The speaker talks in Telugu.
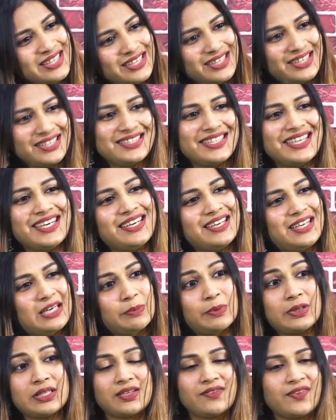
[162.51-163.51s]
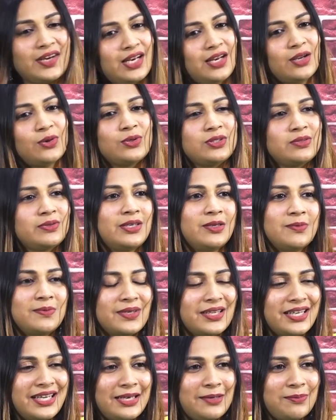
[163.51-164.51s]
ఇటు సైడే నిలబడతా వాళ్ళ కోసం hmm.
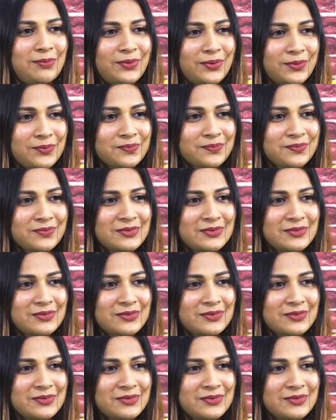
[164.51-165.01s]
అటుపక్క వెళ్ళిపోను